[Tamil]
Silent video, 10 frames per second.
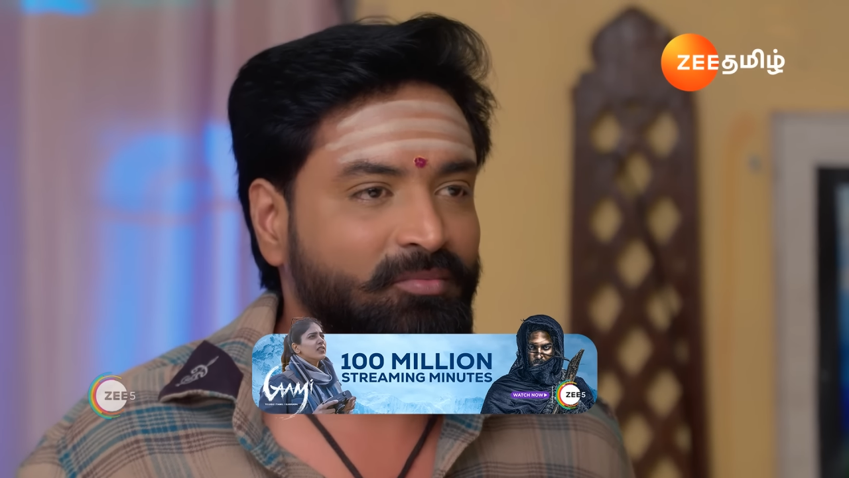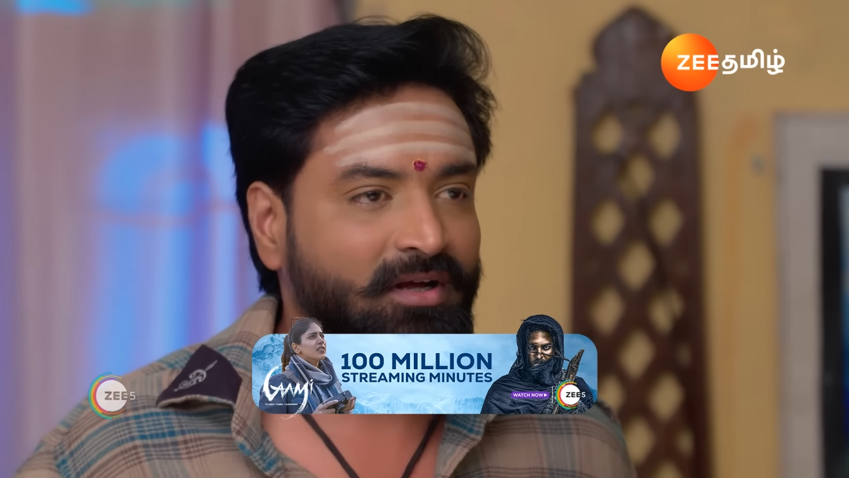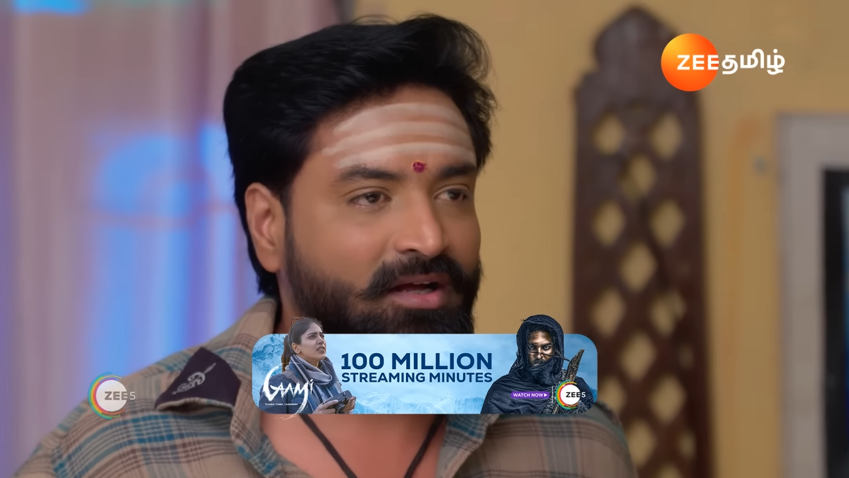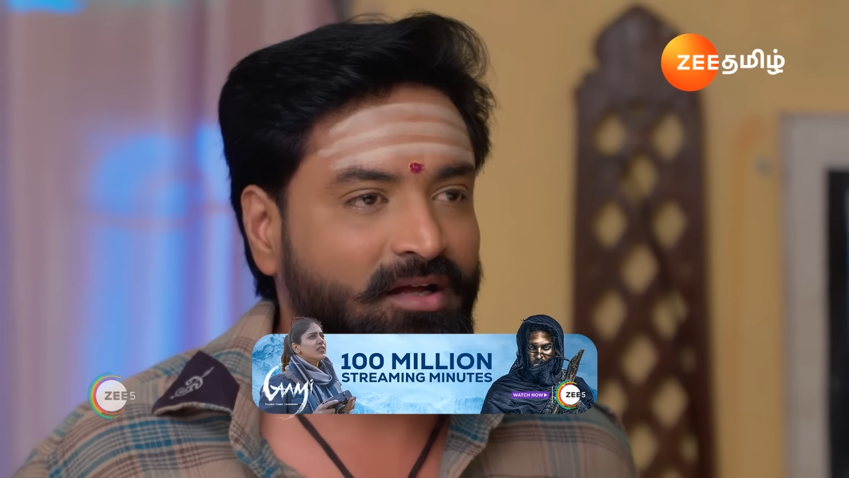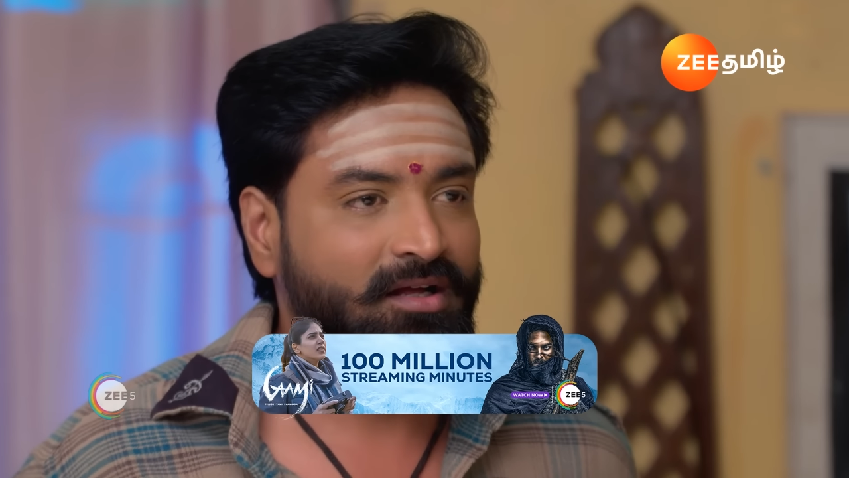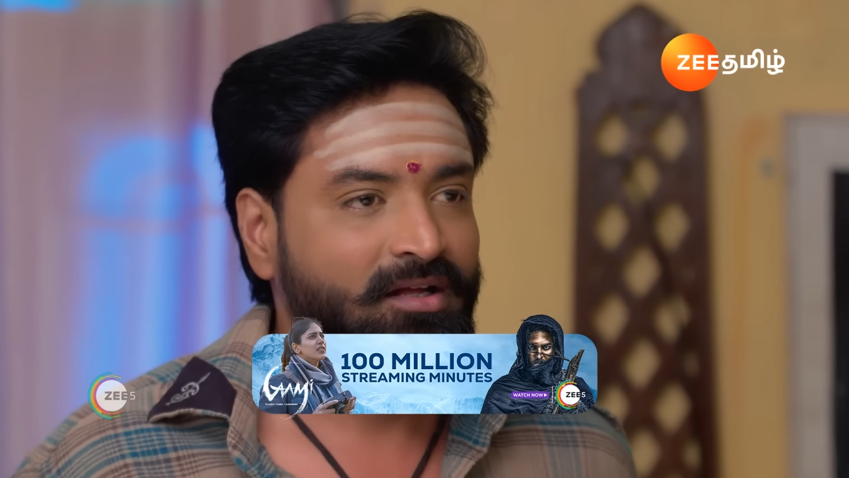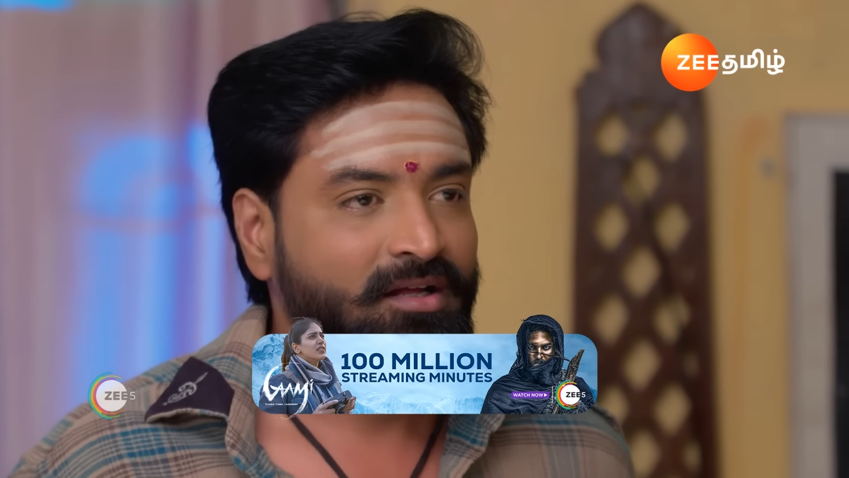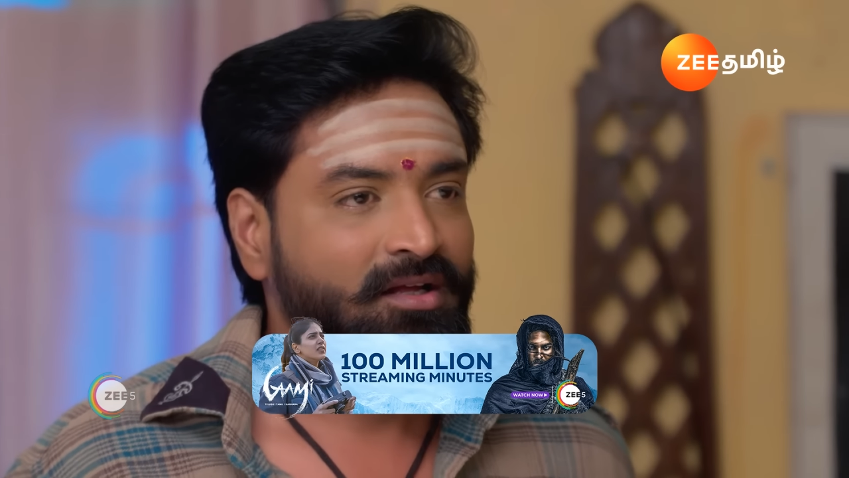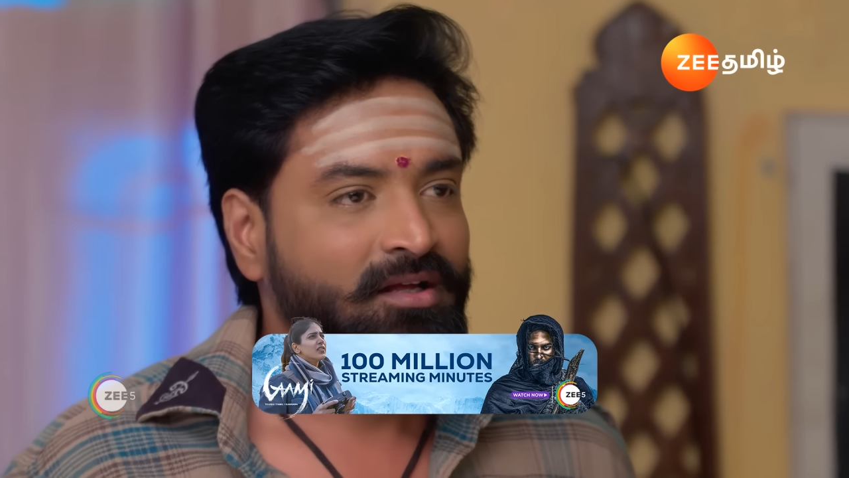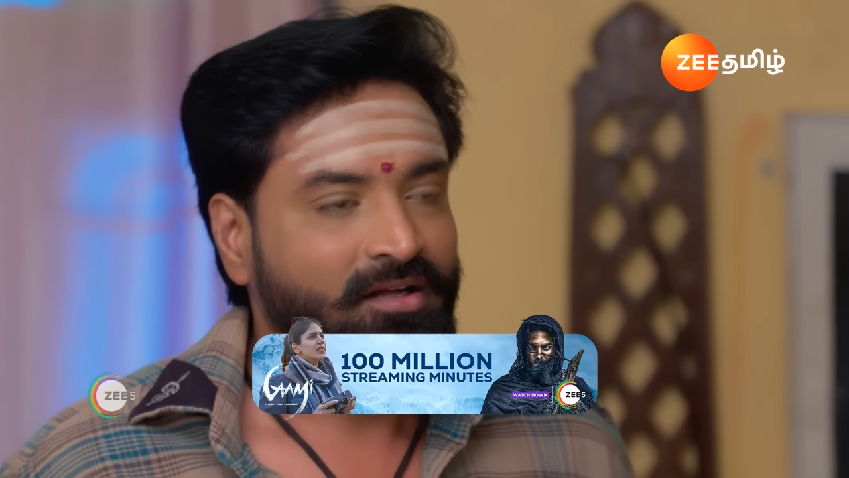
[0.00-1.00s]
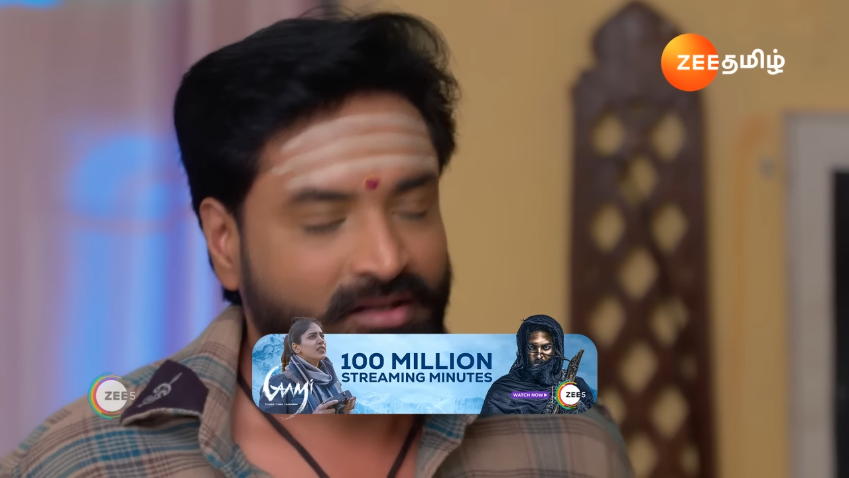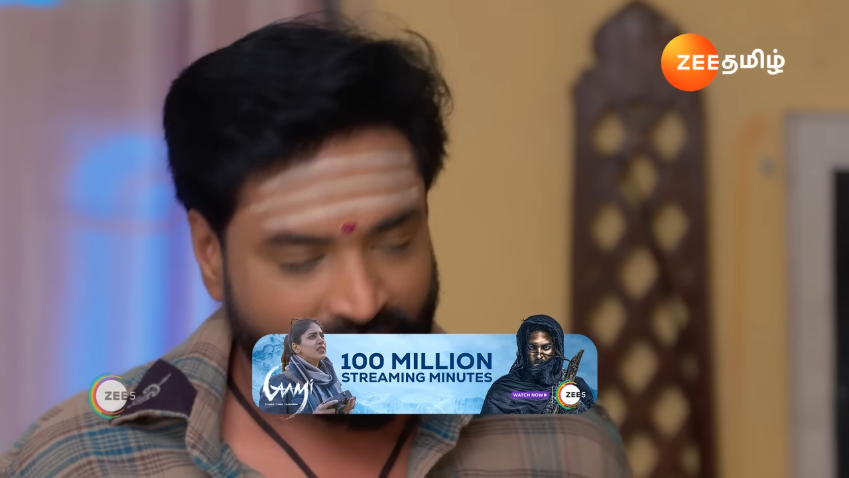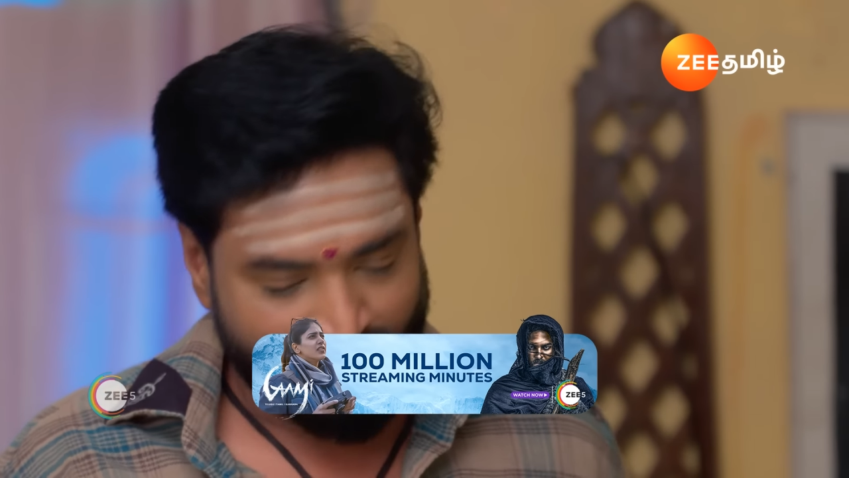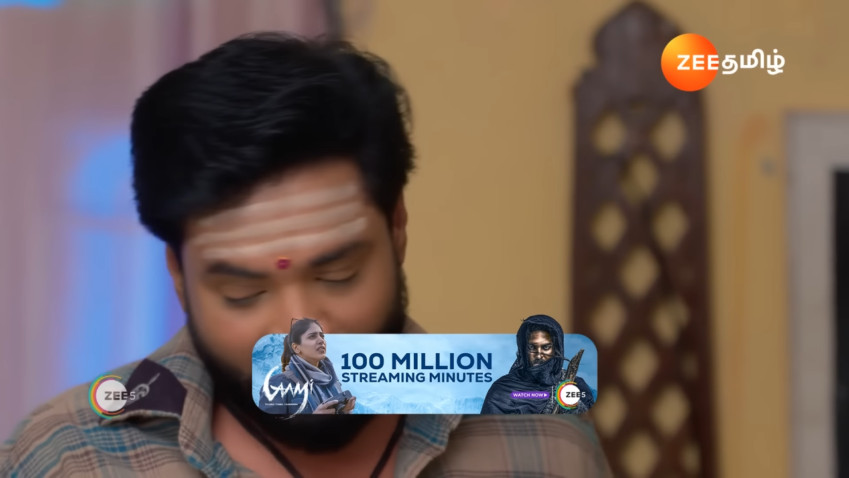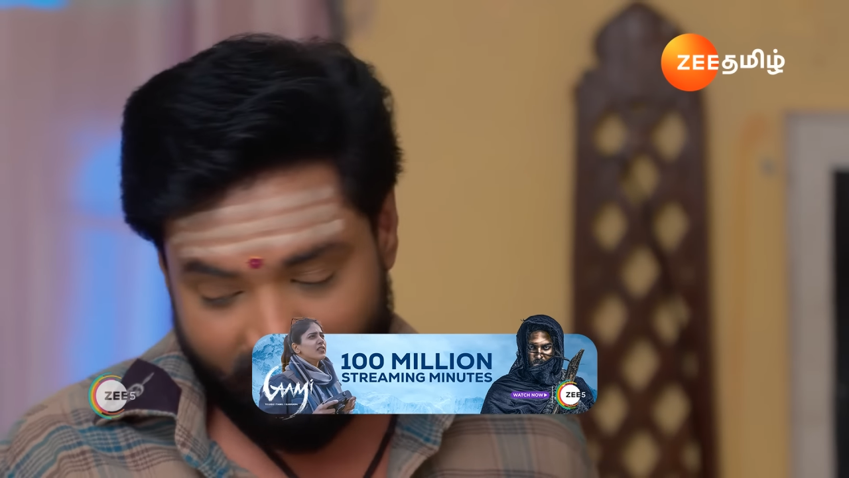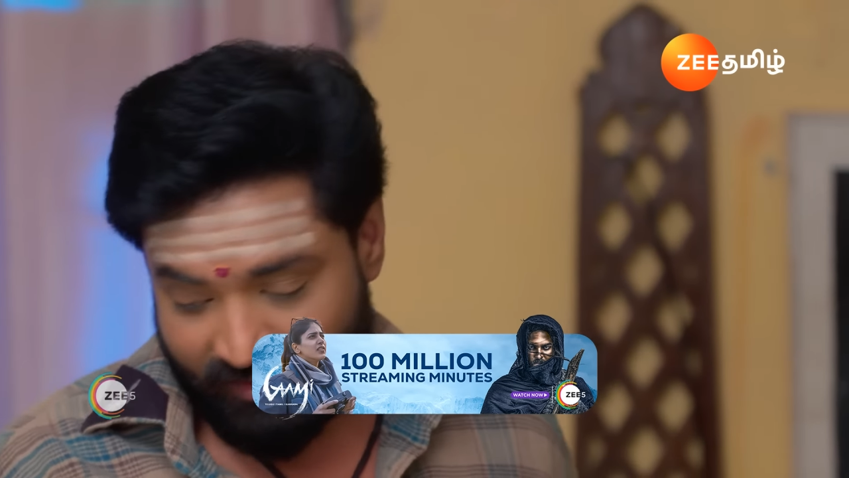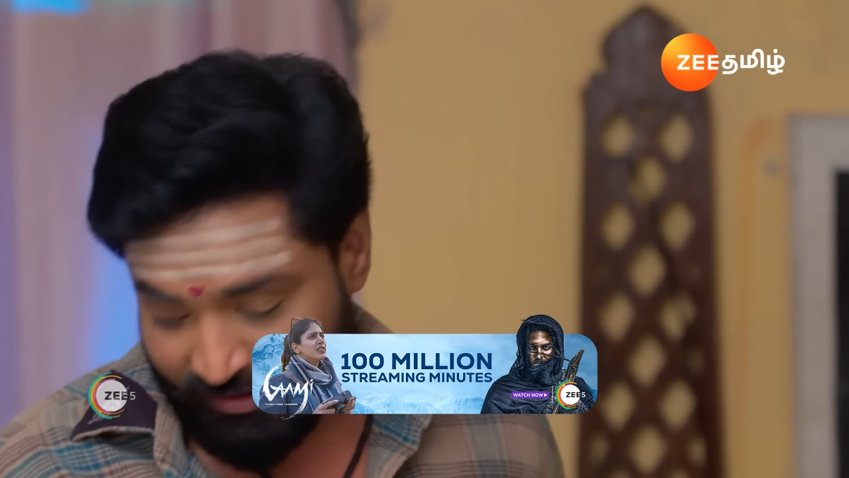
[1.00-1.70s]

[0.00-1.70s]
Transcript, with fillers: வருமா இல்லை நீ